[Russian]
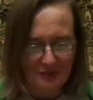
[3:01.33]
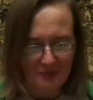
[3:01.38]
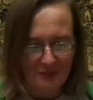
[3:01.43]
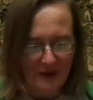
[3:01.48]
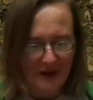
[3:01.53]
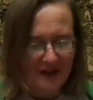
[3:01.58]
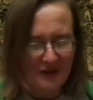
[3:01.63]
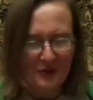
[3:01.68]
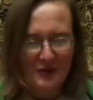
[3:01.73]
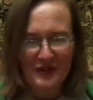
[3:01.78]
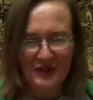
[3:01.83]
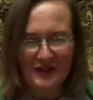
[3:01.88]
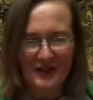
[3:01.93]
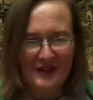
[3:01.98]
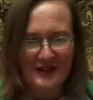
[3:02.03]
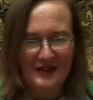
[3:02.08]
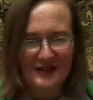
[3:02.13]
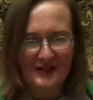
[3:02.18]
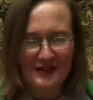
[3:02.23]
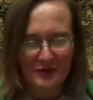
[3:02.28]
по какой-то
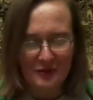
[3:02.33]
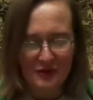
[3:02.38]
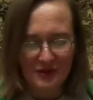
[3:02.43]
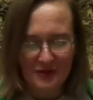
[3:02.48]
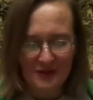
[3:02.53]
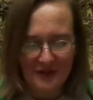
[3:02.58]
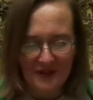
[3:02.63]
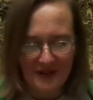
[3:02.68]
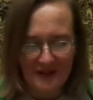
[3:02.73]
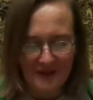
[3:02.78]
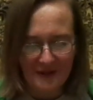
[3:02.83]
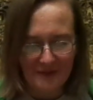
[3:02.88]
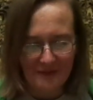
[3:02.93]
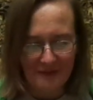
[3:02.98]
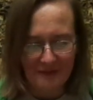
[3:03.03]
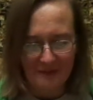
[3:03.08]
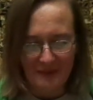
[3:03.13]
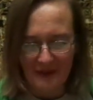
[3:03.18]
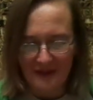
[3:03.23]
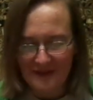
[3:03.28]
из родственников,
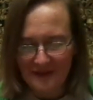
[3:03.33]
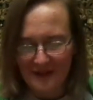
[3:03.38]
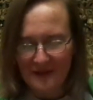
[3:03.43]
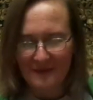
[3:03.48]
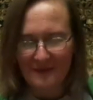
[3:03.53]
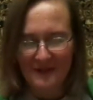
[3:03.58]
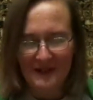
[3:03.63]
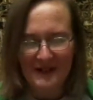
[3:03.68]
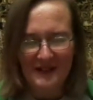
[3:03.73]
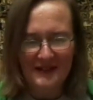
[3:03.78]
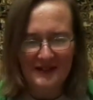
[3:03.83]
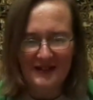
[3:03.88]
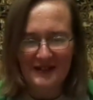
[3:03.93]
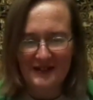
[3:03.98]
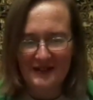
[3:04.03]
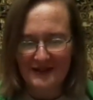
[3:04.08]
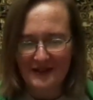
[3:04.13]
предков линии,